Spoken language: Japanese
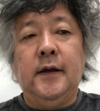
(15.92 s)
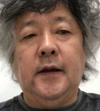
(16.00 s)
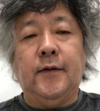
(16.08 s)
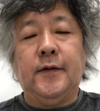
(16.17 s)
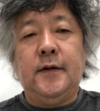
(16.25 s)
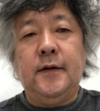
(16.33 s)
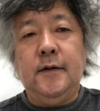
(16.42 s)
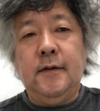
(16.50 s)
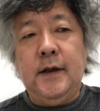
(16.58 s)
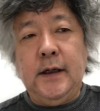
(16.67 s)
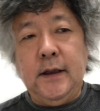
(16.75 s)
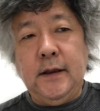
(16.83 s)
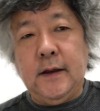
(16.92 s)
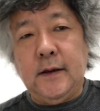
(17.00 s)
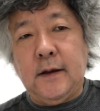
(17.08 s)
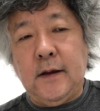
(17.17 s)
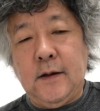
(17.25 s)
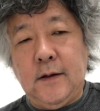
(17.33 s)
だ普通はないんで
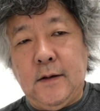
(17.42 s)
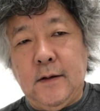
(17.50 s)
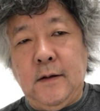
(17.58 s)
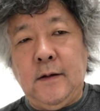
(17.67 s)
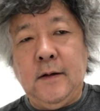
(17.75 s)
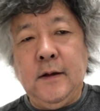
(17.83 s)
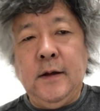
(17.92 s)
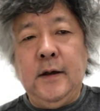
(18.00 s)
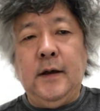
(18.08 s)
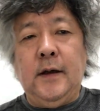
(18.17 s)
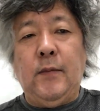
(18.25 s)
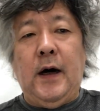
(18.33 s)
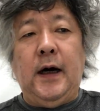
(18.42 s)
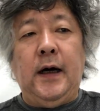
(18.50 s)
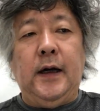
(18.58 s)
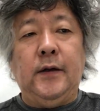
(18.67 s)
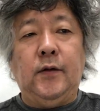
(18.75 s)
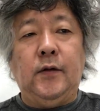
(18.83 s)
すけどま
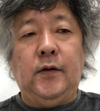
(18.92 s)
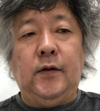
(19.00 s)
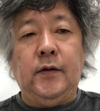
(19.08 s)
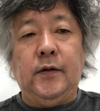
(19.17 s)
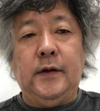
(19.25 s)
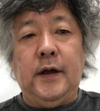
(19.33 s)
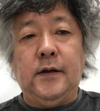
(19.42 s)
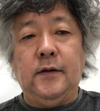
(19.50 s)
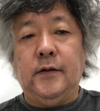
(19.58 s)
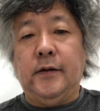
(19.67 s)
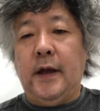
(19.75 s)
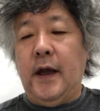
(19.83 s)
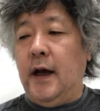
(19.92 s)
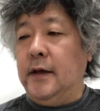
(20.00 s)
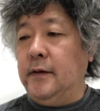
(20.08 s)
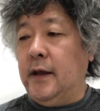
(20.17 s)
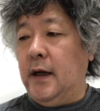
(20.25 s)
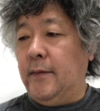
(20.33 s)
ああのやるのであ
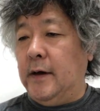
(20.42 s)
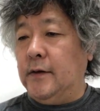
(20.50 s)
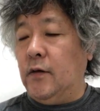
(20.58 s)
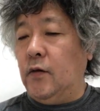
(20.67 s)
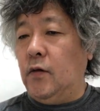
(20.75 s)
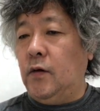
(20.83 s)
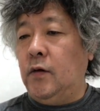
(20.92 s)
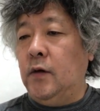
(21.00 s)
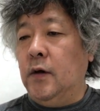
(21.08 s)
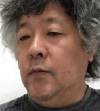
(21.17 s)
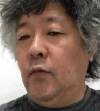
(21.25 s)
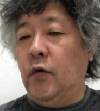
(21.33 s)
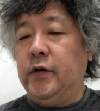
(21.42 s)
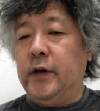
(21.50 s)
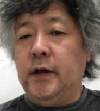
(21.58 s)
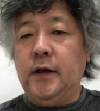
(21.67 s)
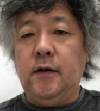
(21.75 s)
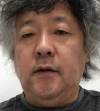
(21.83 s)
るならばその目
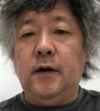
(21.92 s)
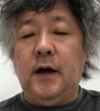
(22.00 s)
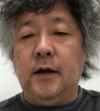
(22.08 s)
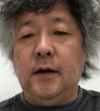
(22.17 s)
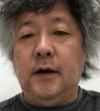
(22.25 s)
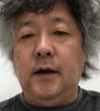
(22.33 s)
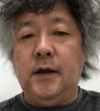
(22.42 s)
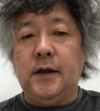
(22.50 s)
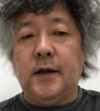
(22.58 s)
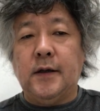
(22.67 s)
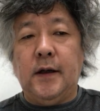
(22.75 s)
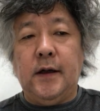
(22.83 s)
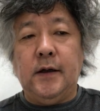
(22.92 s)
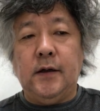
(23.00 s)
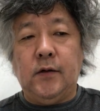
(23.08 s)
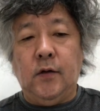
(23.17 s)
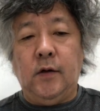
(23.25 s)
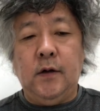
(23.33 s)
的をはっきりさせない
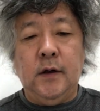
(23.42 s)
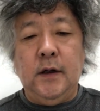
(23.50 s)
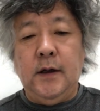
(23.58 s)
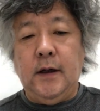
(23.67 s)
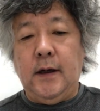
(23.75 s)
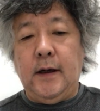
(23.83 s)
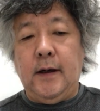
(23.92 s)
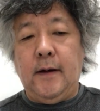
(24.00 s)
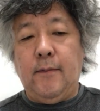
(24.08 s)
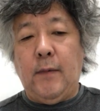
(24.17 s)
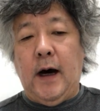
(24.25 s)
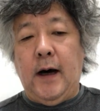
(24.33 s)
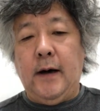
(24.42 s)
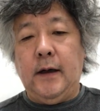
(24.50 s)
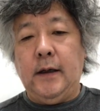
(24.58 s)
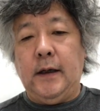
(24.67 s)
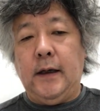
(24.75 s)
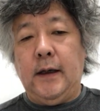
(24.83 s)
と、えー、まあ、
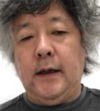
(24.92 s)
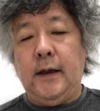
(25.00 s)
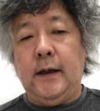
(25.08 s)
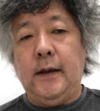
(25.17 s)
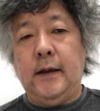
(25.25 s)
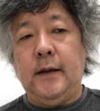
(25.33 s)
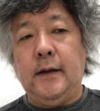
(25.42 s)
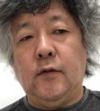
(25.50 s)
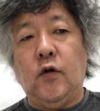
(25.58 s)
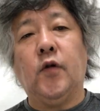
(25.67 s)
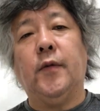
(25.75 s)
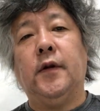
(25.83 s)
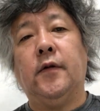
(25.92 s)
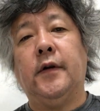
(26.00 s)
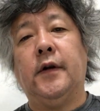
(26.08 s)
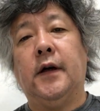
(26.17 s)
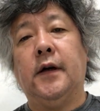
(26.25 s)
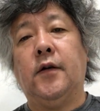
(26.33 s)
えー、国民の
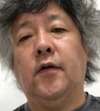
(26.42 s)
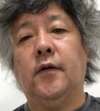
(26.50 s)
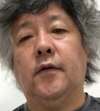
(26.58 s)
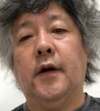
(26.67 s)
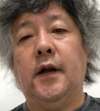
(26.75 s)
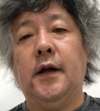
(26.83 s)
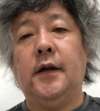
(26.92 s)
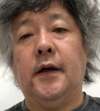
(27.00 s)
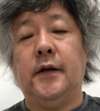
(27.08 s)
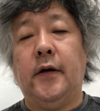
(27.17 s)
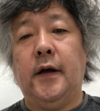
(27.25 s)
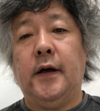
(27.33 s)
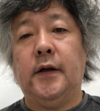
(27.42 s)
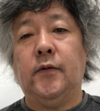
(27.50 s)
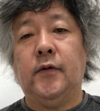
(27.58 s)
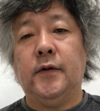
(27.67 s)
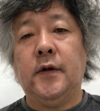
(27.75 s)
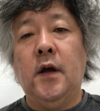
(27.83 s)
理解協力を得られないんではないかと
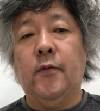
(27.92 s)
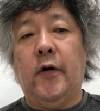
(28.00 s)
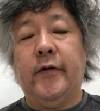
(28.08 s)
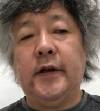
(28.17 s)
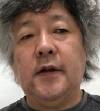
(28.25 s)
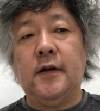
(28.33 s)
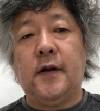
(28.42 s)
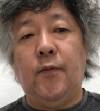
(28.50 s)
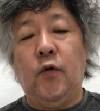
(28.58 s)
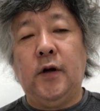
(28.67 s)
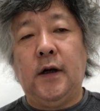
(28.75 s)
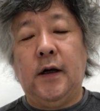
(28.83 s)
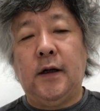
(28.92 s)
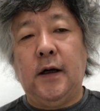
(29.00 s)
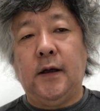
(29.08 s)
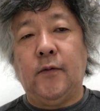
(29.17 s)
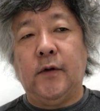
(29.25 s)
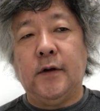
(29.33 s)
思うんです。まあ、私たち専門家
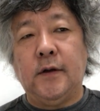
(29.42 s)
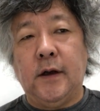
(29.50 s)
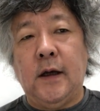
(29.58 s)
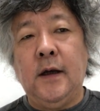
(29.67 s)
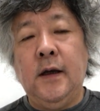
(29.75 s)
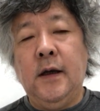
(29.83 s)
会議もですね、